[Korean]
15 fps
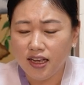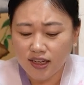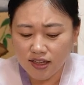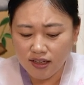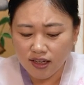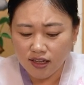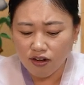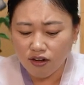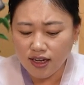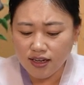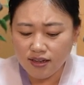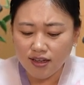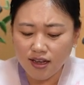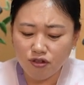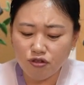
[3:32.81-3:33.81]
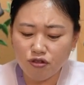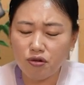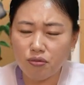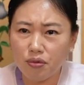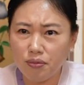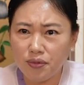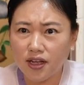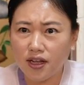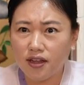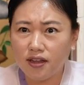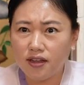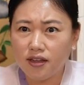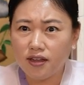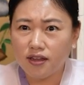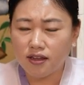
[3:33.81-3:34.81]
근데 너의 사주를 보면
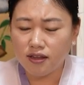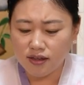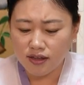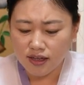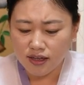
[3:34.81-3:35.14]
어,